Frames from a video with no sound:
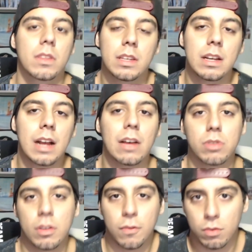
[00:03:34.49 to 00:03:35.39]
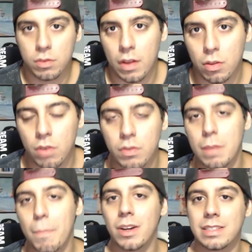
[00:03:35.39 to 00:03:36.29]
Se caso isso for um dos fatores,
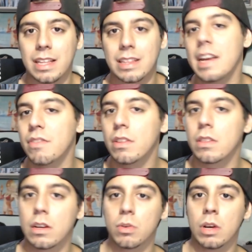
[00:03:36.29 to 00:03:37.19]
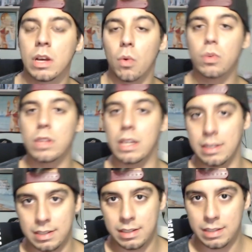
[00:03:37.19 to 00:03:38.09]
você pode até estar tá evitando um
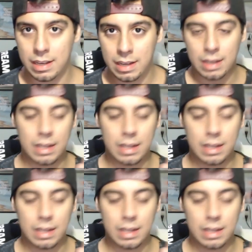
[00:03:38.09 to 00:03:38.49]
deles, né?